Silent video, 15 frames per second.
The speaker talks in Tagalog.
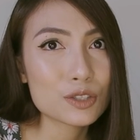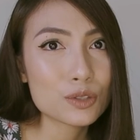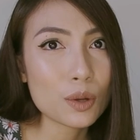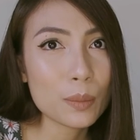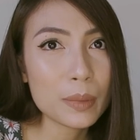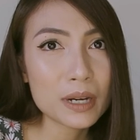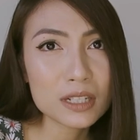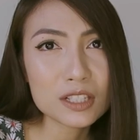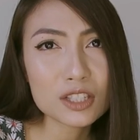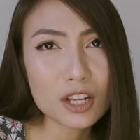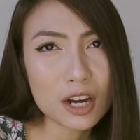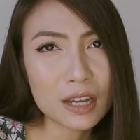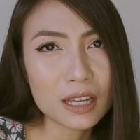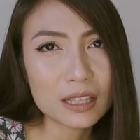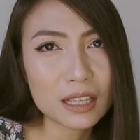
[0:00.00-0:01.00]
sobrang
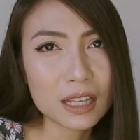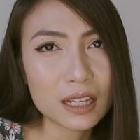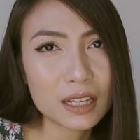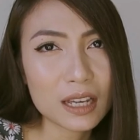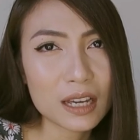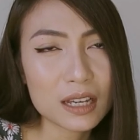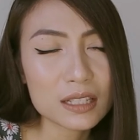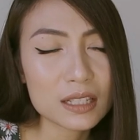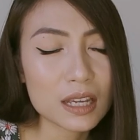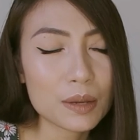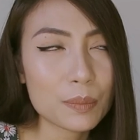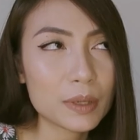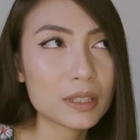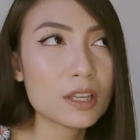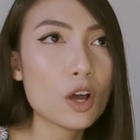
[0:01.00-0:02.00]
struggle talaga
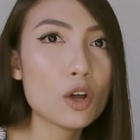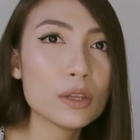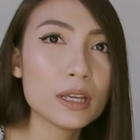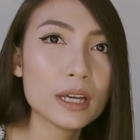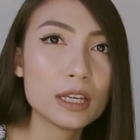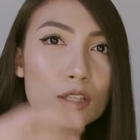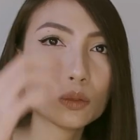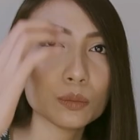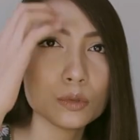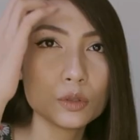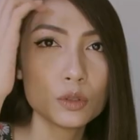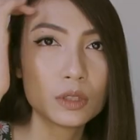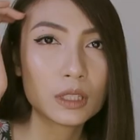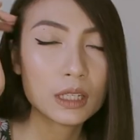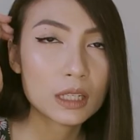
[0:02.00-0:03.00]
kasi pag di ako nakainom
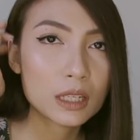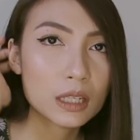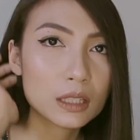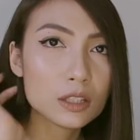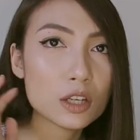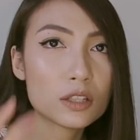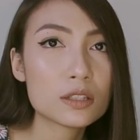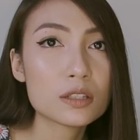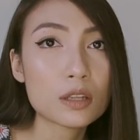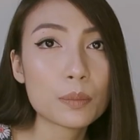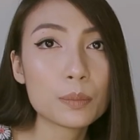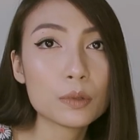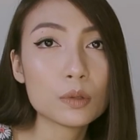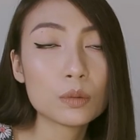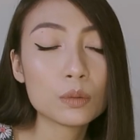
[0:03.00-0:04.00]
nun, talagang
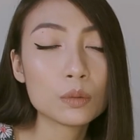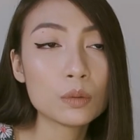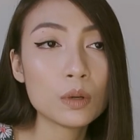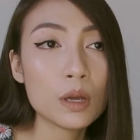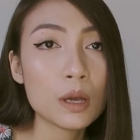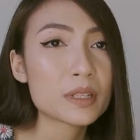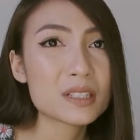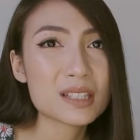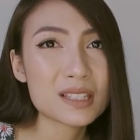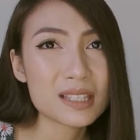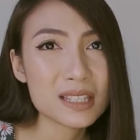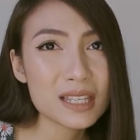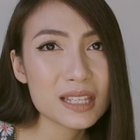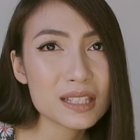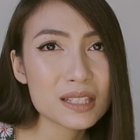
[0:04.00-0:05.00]
non-stop yung
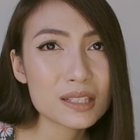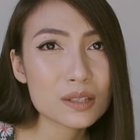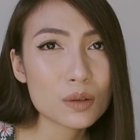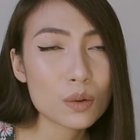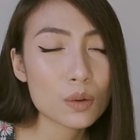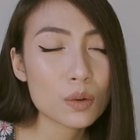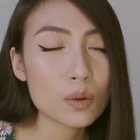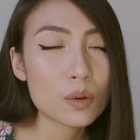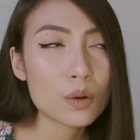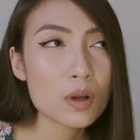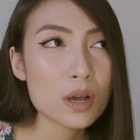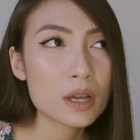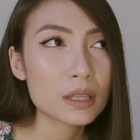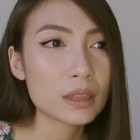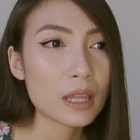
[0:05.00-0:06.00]
pagsisneeze ko,
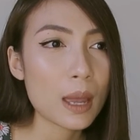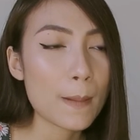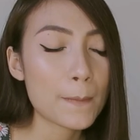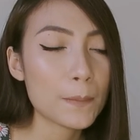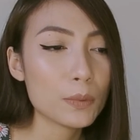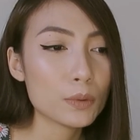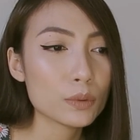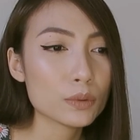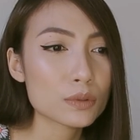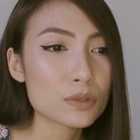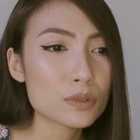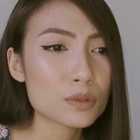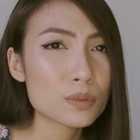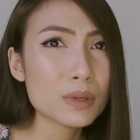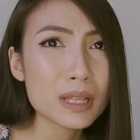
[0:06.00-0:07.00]
tapos,
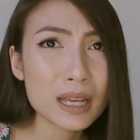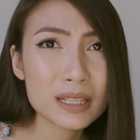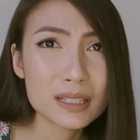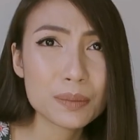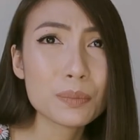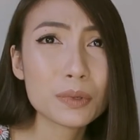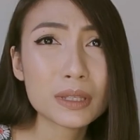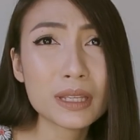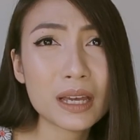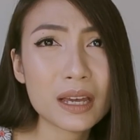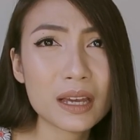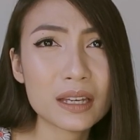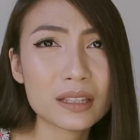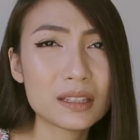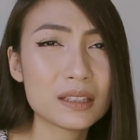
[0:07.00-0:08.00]
wala, sipon
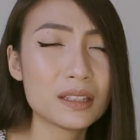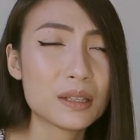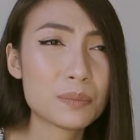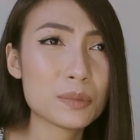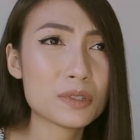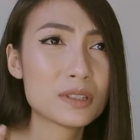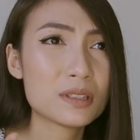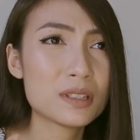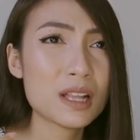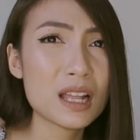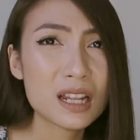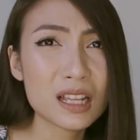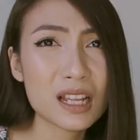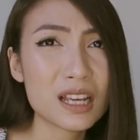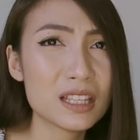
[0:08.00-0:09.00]
na. Tapos,
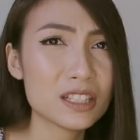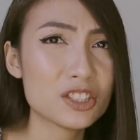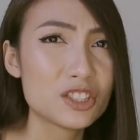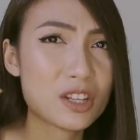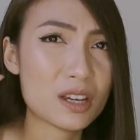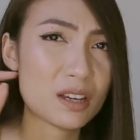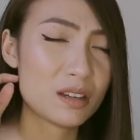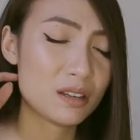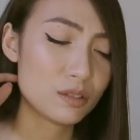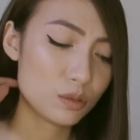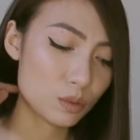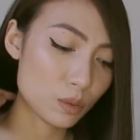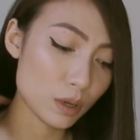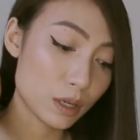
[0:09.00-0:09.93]
lalala na siya. So,